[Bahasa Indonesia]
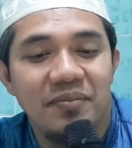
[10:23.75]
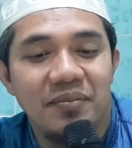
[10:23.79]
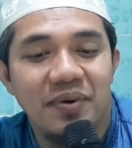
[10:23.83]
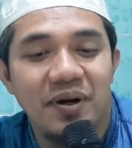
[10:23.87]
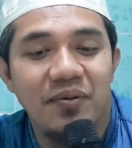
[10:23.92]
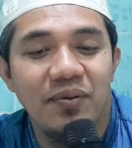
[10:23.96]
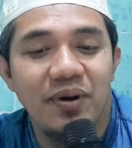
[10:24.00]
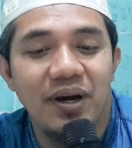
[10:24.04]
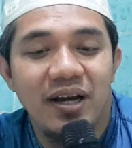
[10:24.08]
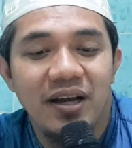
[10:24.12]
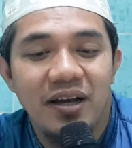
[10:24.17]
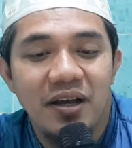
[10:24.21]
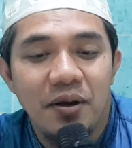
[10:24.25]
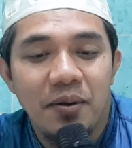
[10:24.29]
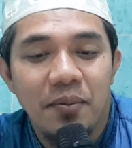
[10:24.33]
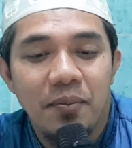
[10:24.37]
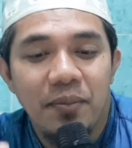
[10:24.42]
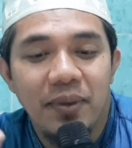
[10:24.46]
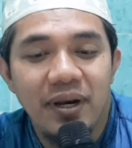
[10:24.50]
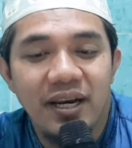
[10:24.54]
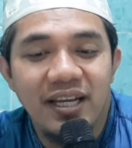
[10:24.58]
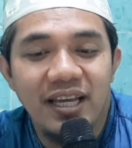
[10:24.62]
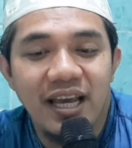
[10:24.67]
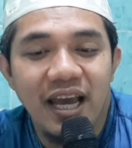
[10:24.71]
Bahwa
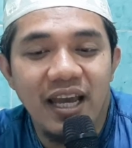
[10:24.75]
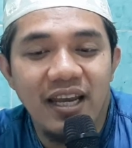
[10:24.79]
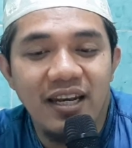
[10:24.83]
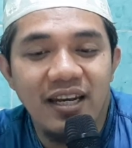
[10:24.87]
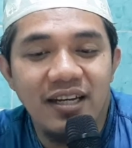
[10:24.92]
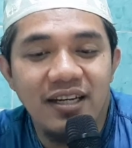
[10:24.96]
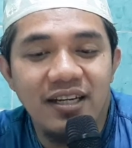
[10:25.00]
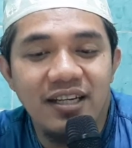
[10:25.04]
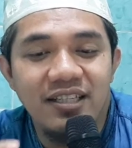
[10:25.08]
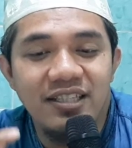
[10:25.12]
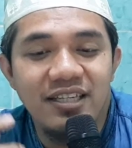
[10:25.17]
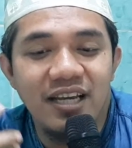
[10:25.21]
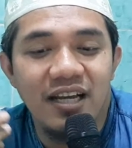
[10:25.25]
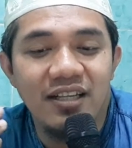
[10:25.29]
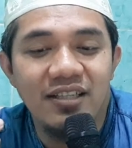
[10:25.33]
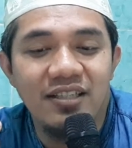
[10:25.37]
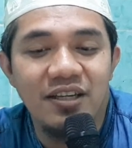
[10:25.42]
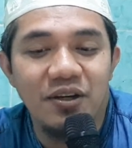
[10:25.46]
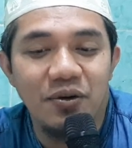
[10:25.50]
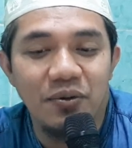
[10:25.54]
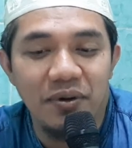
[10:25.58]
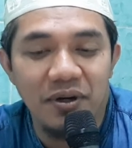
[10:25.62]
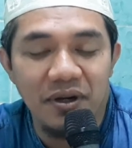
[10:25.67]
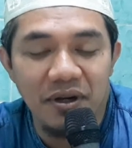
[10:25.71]
mereka ini
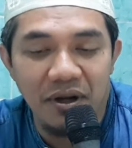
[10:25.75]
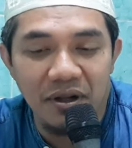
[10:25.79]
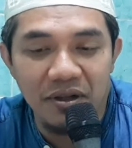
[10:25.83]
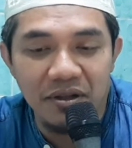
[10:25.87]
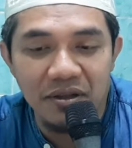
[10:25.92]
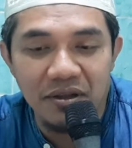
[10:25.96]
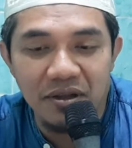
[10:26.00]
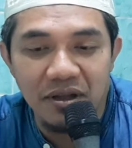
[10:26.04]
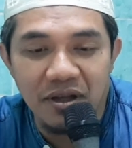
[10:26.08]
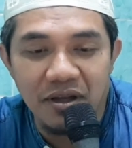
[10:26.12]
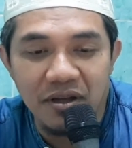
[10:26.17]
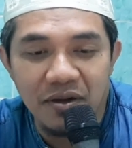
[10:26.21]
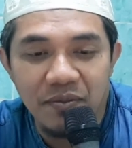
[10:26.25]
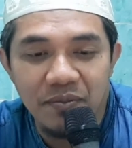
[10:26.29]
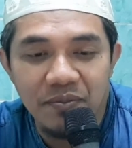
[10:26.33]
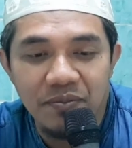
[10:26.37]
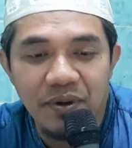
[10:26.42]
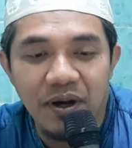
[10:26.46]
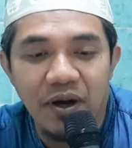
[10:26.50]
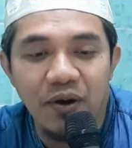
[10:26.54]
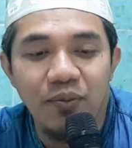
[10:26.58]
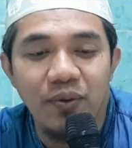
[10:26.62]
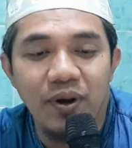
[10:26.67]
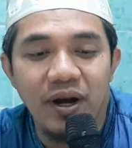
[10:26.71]
dijanji oleh Allah
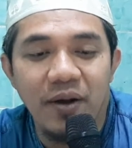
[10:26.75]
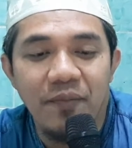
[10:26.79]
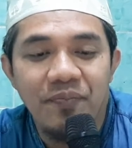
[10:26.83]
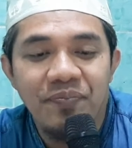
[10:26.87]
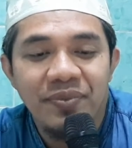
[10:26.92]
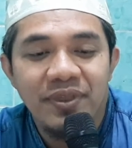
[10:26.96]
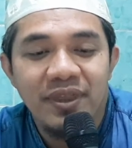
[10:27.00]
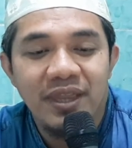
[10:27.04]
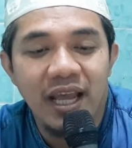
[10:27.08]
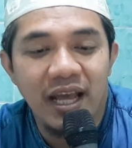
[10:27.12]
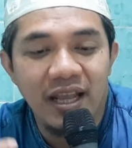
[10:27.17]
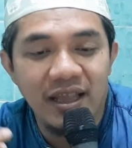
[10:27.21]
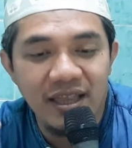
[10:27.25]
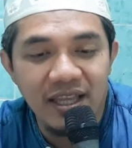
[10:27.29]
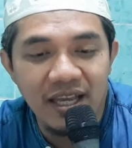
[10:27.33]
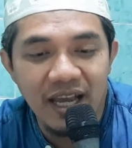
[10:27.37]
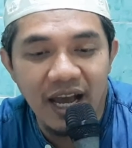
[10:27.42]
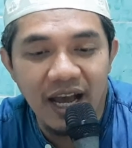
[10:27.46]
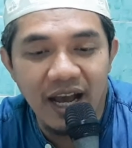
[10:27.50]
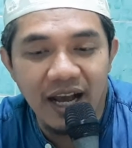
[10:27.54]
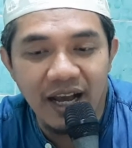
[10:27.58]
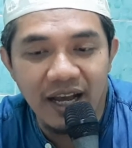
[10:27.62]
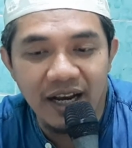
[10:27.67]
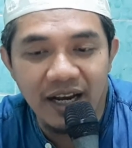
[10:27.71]
bahwa nanti
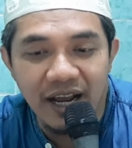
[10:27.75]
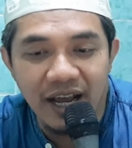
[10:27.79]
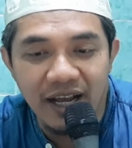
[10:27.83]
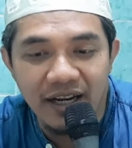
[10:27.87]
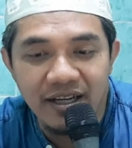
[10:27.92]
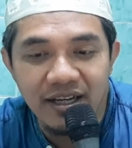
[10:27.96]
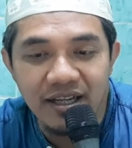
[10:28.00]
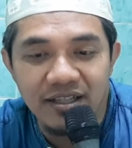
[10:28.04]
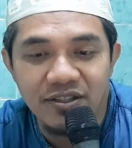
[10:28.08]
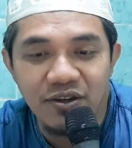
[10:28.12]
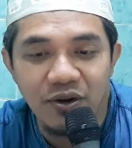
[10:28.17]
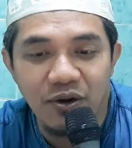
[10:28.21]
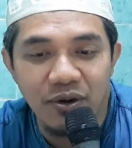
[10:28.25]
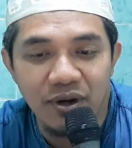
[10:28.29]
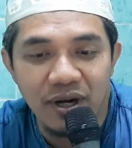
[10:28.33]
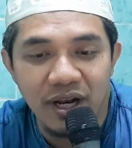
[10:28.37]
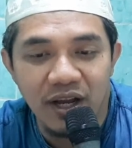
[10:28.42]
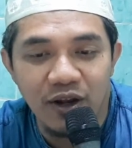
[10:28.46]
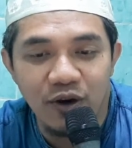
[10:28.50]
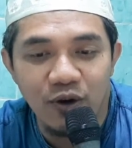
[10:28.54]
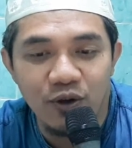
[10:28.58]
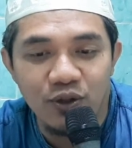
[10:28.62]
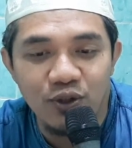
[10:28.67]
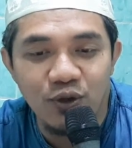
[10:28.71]
akan ada
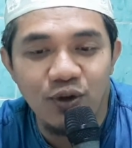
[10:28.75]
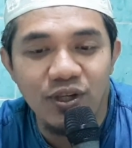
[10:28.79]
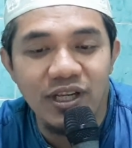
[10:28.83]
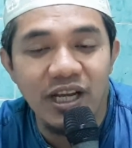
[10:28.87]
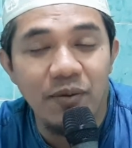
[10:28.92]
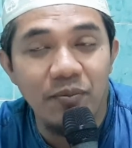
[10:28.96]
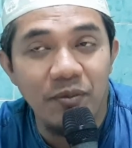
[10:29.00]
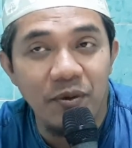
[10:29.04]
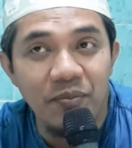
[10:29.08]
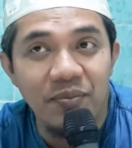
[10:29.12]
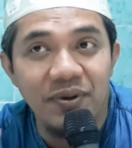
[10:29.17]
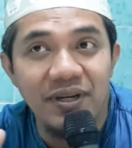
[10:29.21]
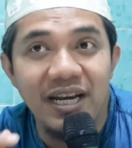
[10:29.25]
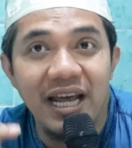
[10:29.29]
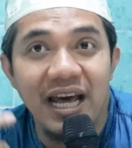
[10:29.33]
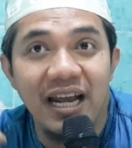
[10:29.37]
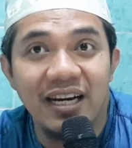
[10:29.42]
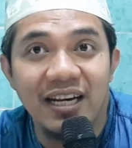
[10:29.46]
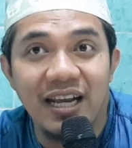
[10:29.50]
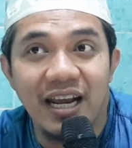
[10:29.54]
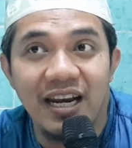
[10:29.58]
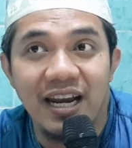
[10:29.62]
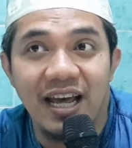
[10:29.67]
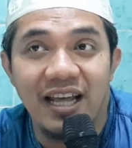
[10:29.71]
seorang rasul yang
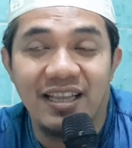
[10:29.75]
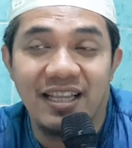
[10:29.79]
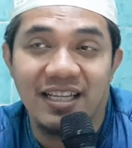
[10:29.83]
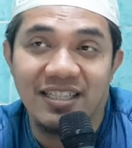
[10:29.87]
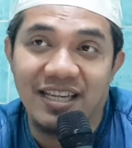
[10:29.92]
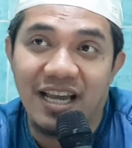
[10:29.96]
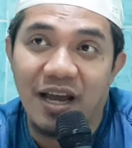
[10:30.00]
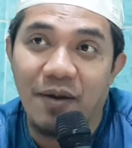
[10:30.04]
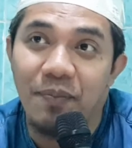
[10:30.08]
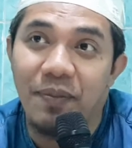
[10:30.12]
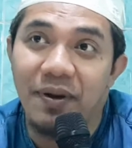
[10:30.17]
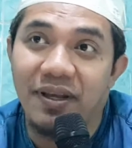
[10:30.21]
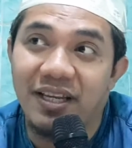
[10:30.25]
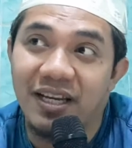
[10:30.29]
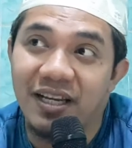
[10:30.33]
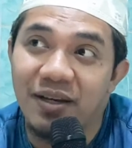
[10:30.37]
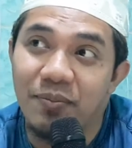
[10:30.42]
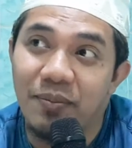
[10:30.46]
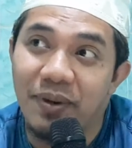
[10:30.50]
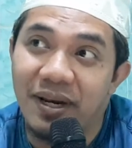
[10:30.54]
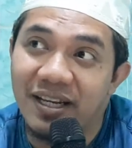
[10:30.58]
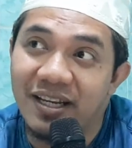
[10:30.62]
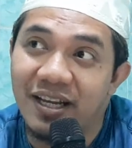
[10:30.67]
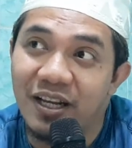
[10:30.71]
membenarkan atas apa yang
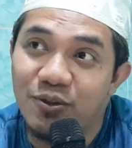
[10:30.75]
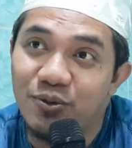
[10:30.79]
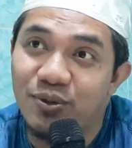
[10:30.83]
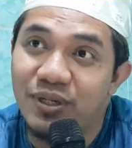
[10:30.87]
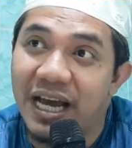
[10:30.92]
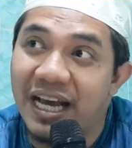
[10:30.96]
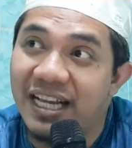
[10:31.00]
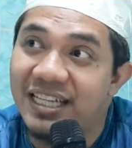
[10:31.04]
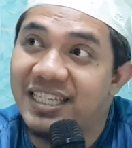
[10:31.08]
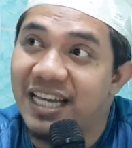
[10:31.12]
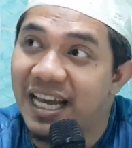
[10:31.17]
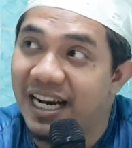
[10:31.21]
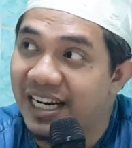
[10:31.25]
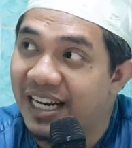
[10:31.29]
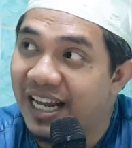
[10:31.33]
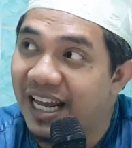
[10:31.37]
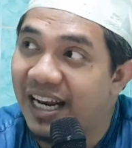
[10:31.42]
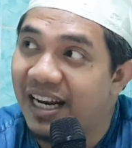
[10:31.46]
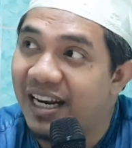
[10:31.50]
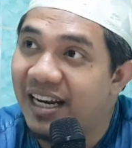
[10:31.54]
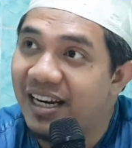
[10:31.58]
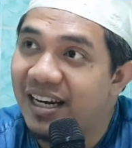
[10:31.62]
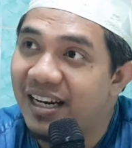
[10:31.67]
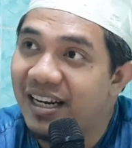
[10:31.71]
mereka sudah
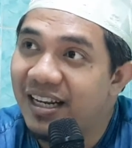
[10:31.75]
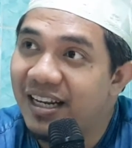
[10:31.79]
ajarkan.